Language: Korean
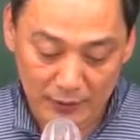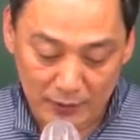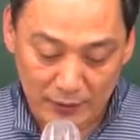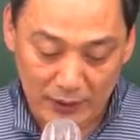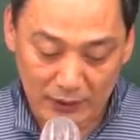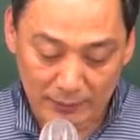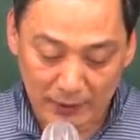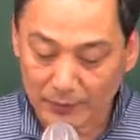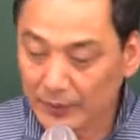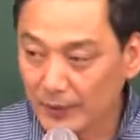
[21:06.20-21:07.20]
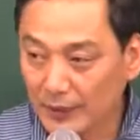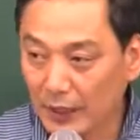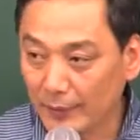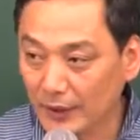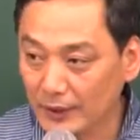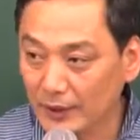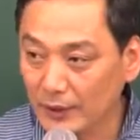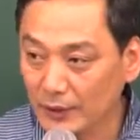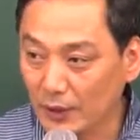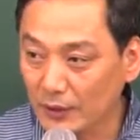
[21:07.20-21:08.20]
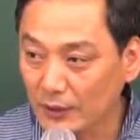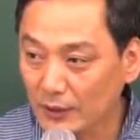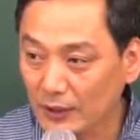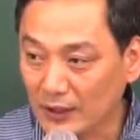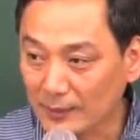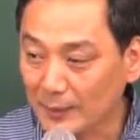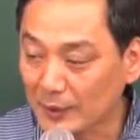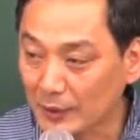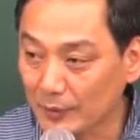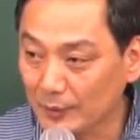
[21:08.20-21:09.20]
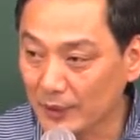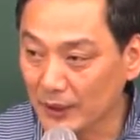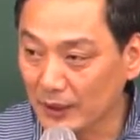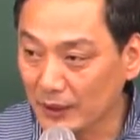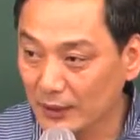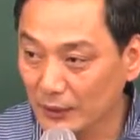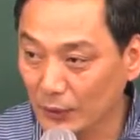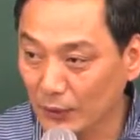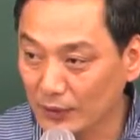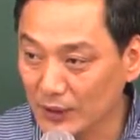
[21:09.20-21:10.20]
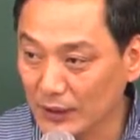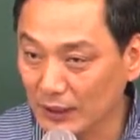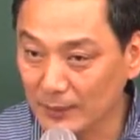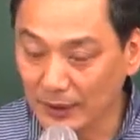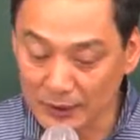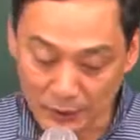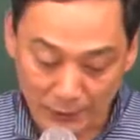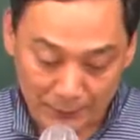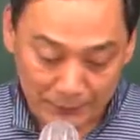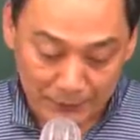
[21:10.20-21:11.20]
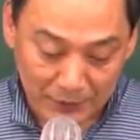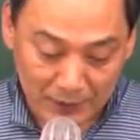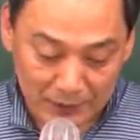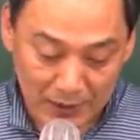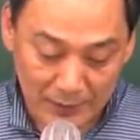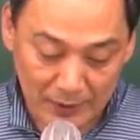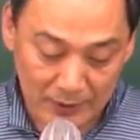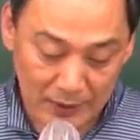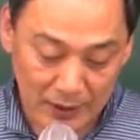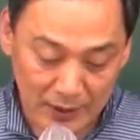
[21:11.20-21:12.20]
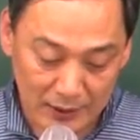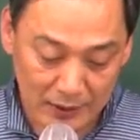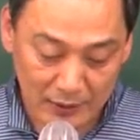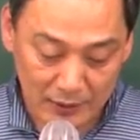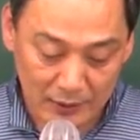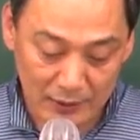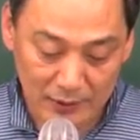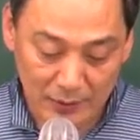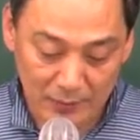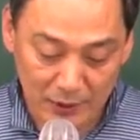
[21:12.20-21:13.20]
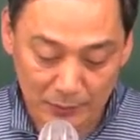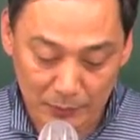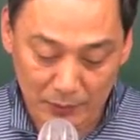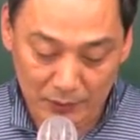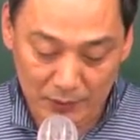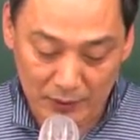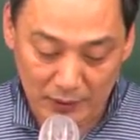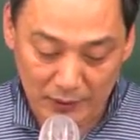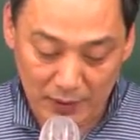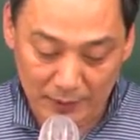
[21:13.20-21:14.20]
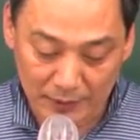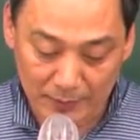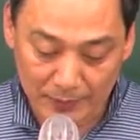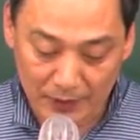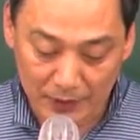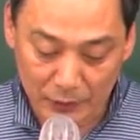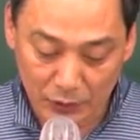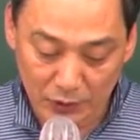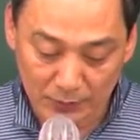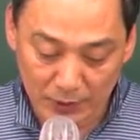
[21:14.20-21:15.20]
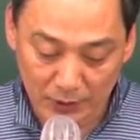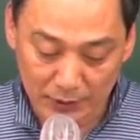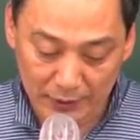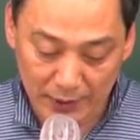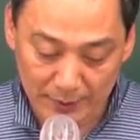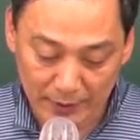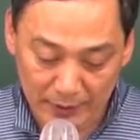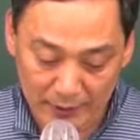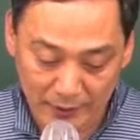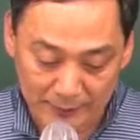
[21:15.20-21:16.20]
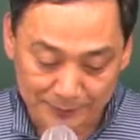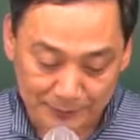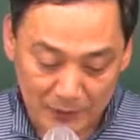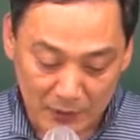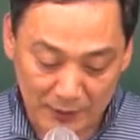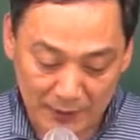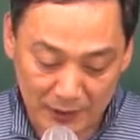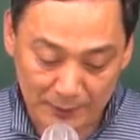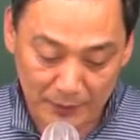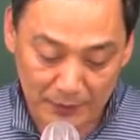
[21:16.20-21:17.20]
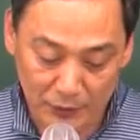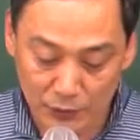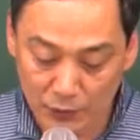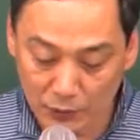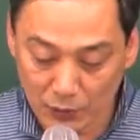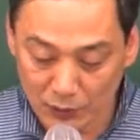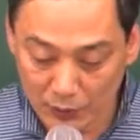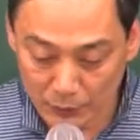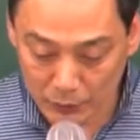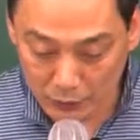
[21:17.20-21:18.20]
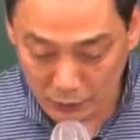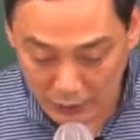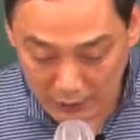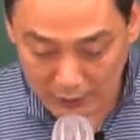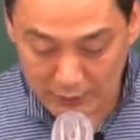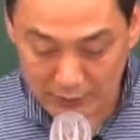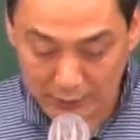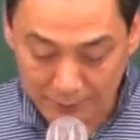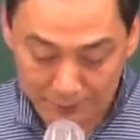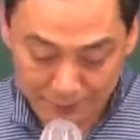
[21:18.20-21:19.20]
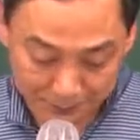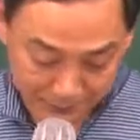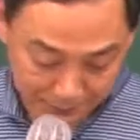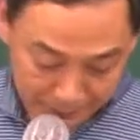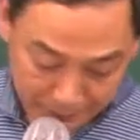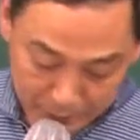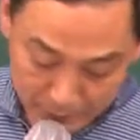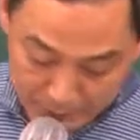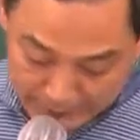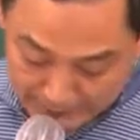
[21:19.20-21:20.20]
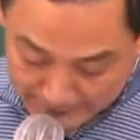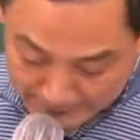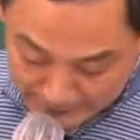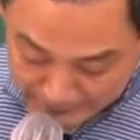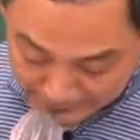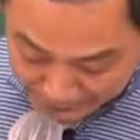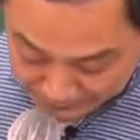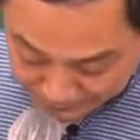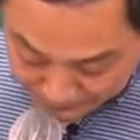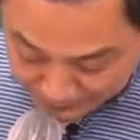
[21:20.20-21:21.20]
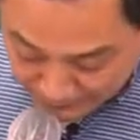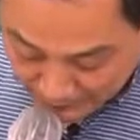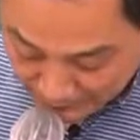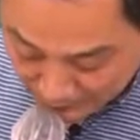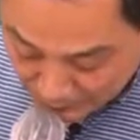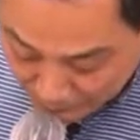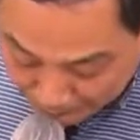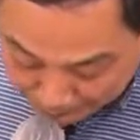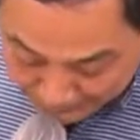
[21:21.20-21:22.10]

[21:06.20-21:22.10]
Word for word: 같은 말, 개별성이죠. 같은 말 뭐죠? 비동질 같은 말이죠. 세 번째 지역적 시장 뭐형 부동성. 네 번째 비조직은 뭐형 개별성. 그 다음 다섯 번째 수요 공급 조절 곤란성은 부정성. 됐다, 그죠?